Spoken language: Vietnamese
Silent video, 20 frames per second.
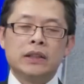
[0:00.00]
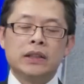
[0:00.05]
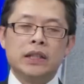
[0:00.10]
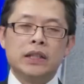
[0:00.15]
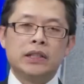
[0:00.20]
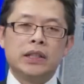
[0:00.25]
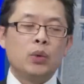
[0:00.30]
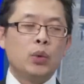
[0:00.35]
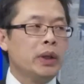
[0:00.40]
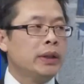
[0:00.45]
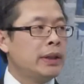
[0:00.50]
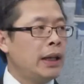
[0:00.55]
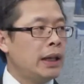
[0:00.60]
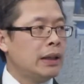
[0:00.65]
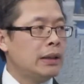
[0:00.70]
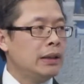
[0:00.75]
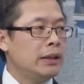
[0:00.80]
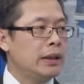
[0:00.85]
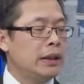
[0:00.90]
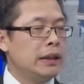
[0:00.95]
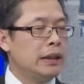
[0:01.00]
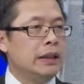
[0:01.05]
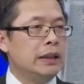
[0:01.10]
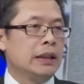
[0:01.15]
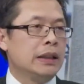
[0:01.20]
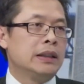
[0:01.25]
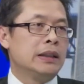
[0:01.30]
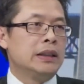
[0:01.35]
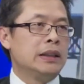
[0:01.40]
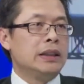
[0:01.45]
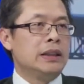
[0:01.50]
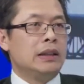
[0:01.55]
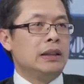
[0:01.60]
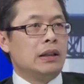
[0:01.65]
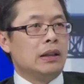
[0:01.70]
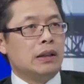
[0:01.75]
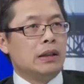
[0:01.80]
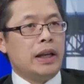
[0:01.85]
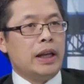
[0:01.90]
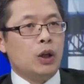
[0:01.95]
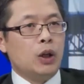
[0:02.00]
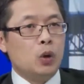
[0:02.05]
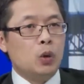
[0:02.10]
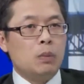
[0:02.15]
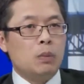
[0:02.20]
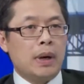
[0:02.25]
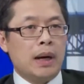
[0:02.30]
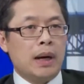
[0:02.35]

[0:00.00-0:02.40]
thì trên nguyên tắc đó thì à, nếu